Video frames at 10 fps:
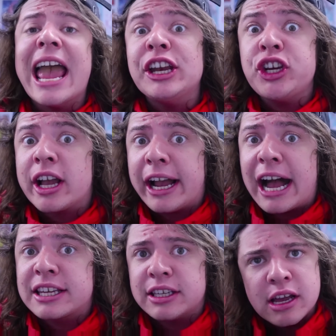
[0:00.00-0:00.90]
E é de
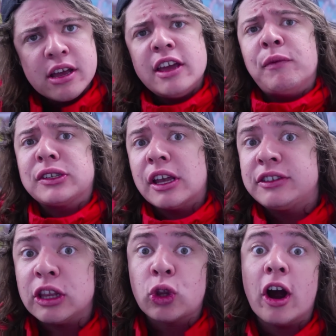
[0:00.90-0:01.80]
graça e você
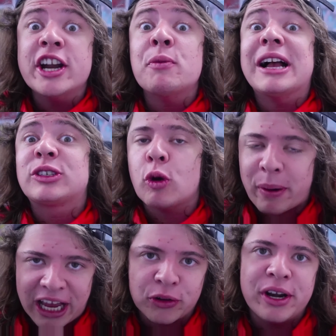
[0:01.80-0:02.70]
se torna um
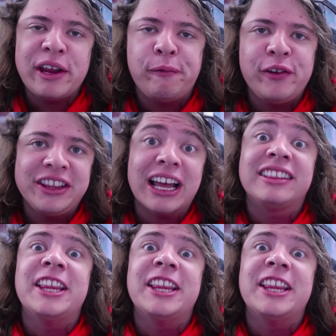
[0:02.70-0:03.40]
assoprador de fita